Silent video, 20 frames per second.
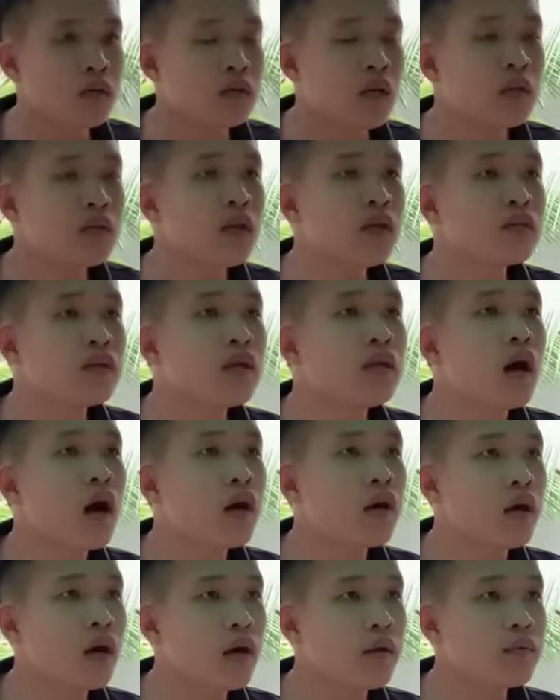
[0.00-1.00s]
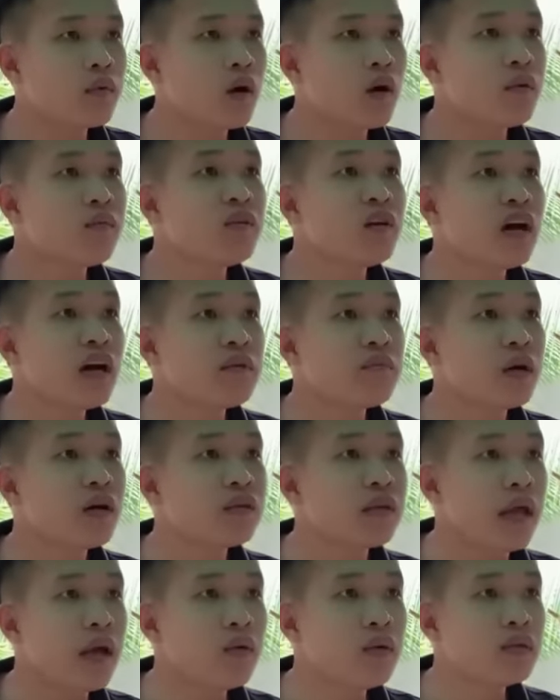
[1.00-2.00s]
tết nhất tới nơi rồi coi em đưa anh
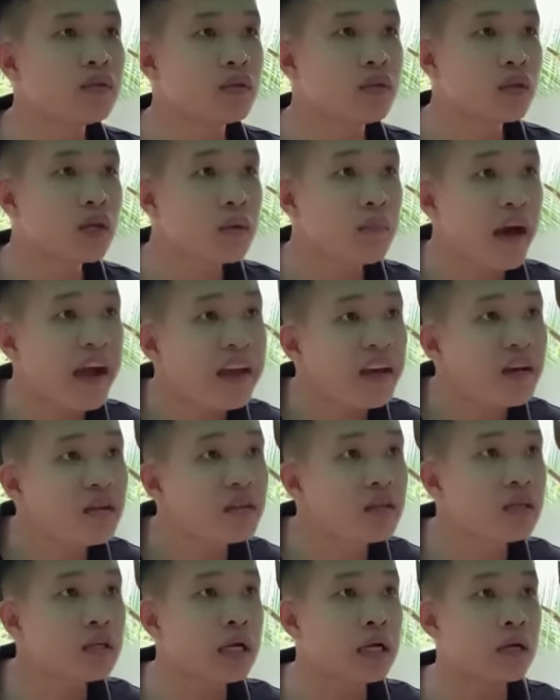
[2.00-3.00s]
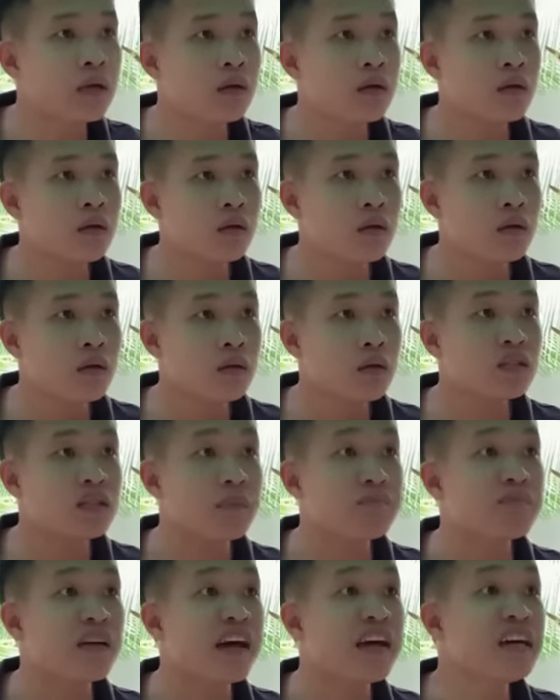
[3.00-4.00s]
10 triệu đi sửa cái máy ăn trước kìa nó
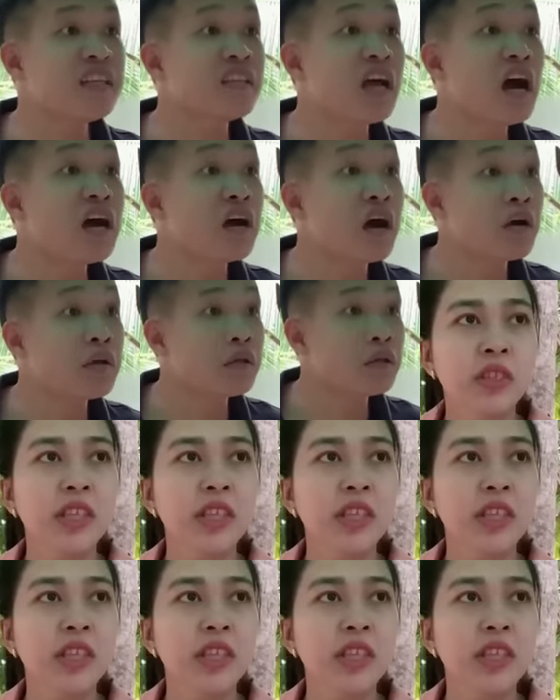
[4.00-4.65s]
sụp sệ hết trơn rồi